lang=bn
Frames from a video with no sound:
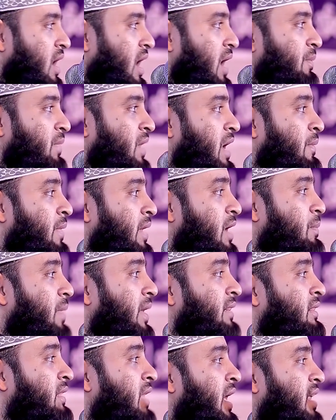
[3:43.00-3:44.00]
আমি আমার
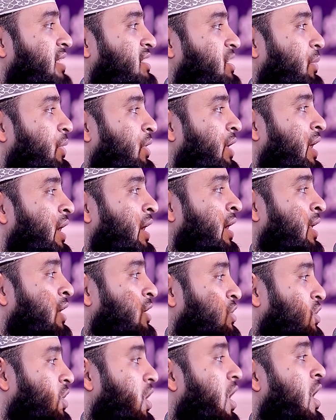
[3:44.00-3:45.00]
বান্দার জীবনের
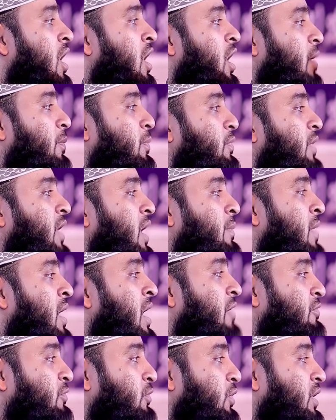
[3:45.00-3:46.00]
সব গুণা
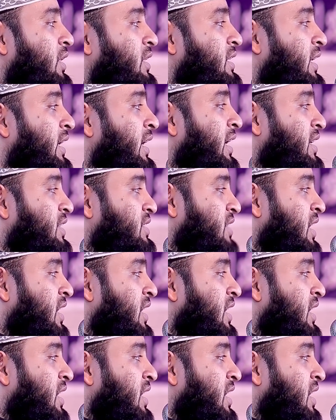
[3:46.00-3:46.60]
মাফ করে দিয়ে